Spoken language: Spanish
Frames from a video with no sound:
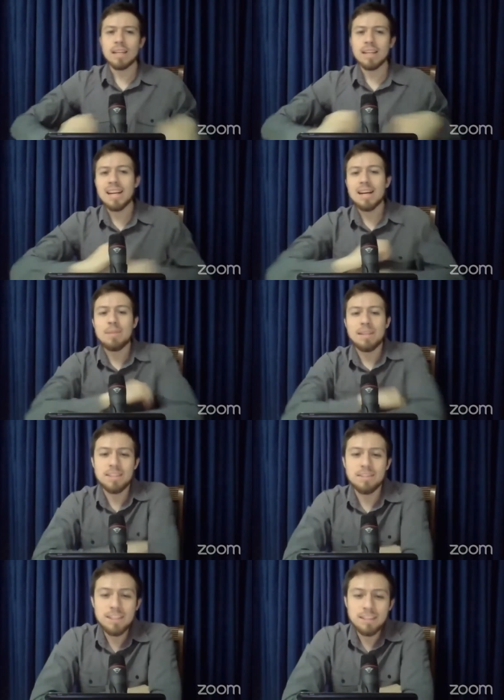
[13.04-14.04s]
La
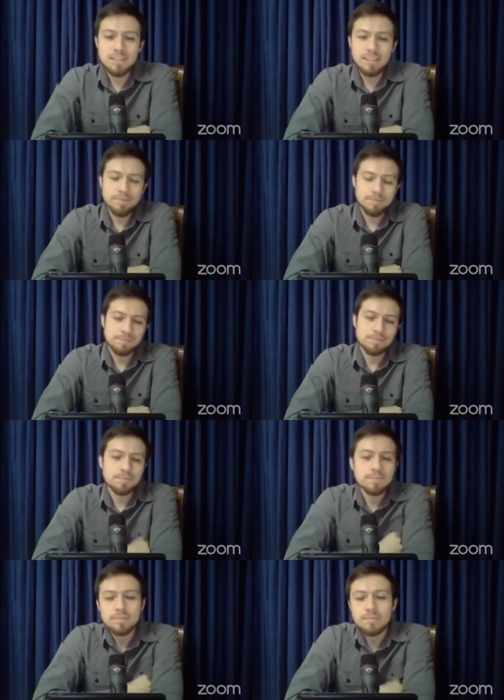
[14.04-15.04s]
Parashat Vayetse
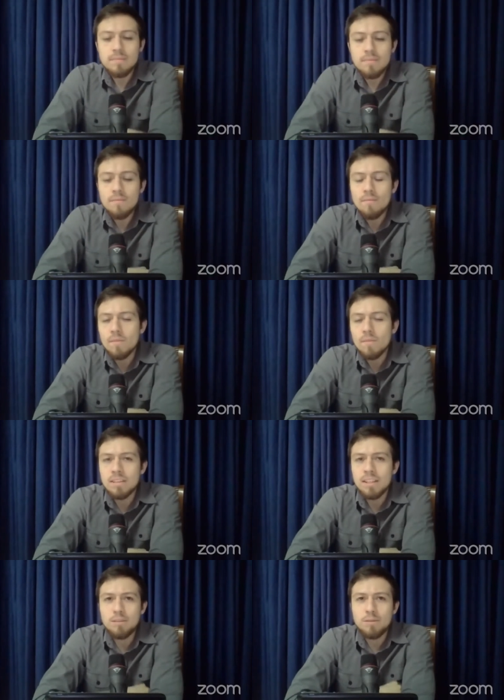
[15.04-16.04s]

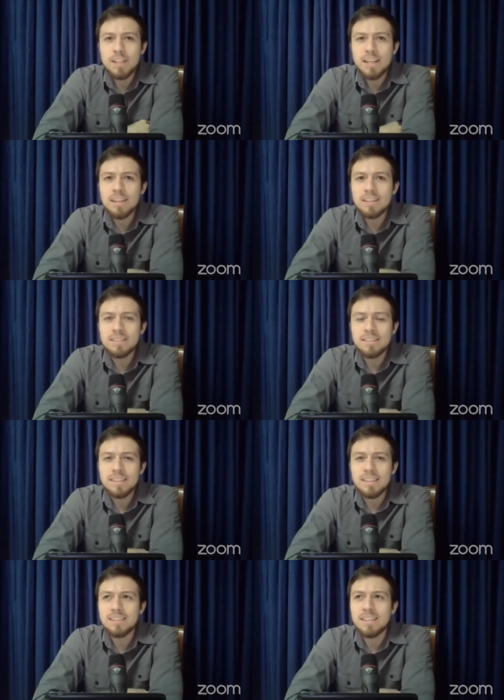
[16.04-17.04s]
significa
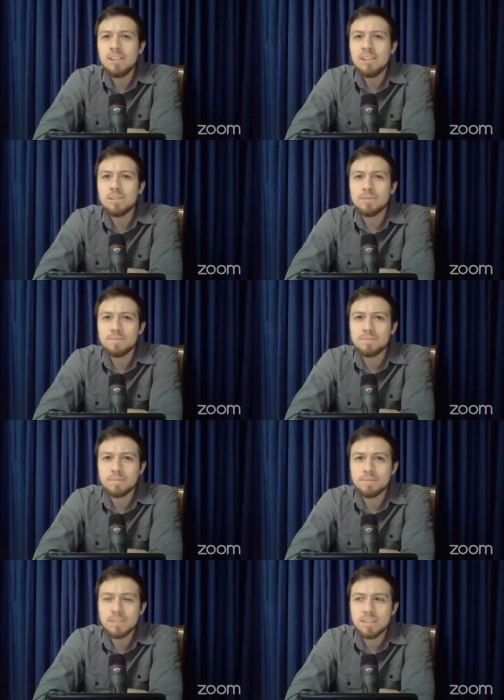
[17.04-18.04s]
y salió.
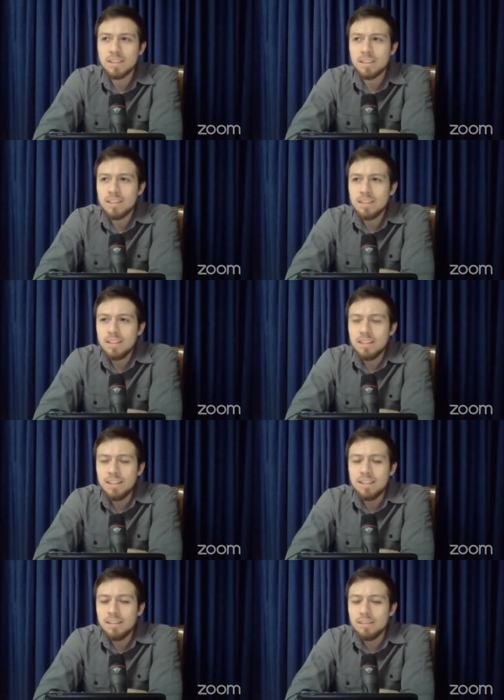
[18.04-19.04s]

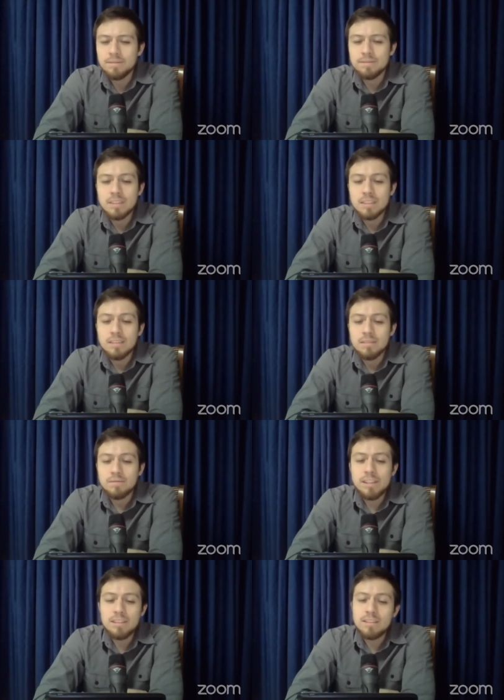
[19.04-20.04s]
Eh,
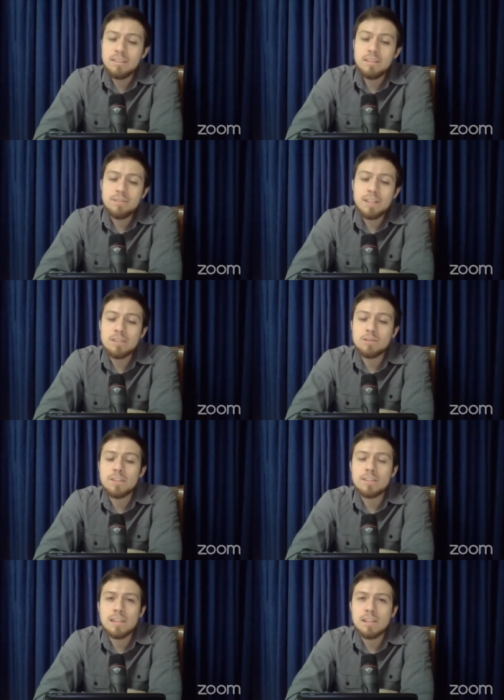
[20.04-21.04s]
significa eso, y
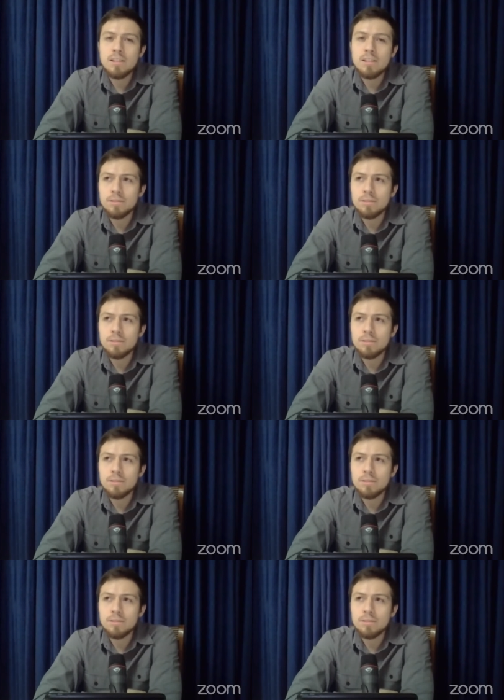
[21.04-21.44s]
salió.